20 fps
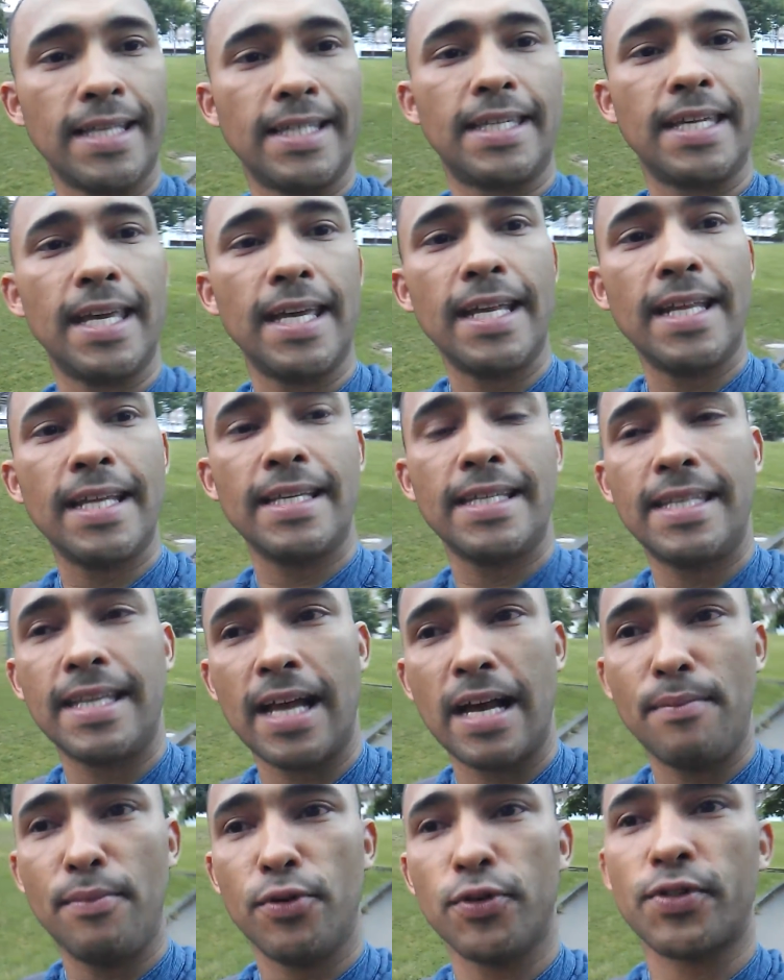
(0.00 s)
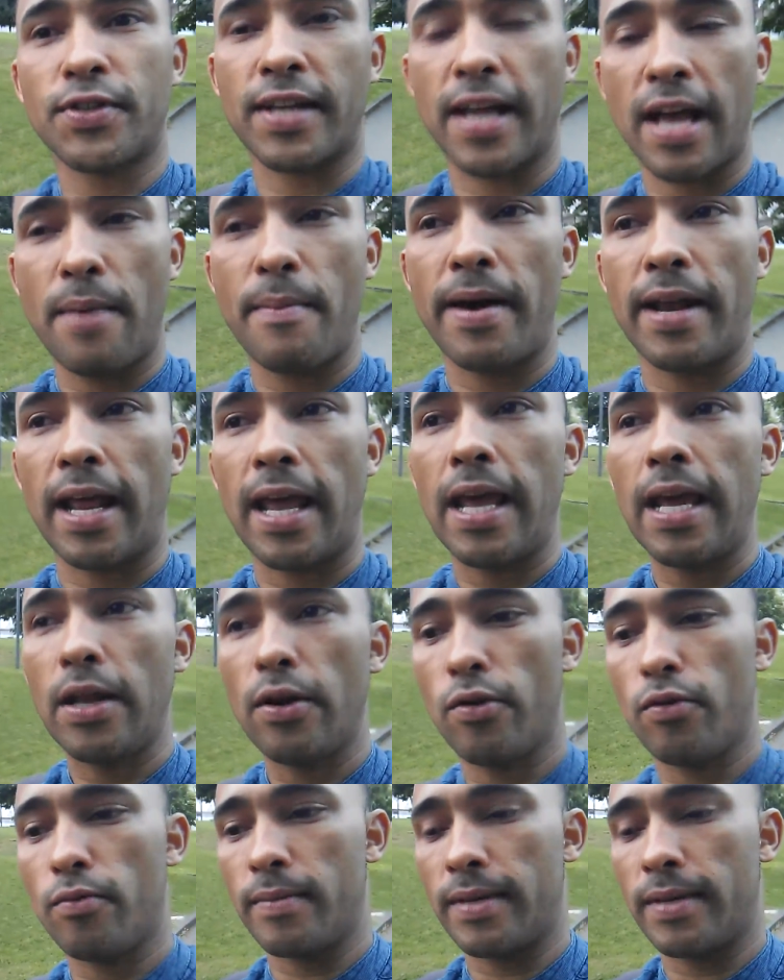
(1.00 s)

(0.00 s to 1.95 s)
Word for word: Si eres, digamos, camarero,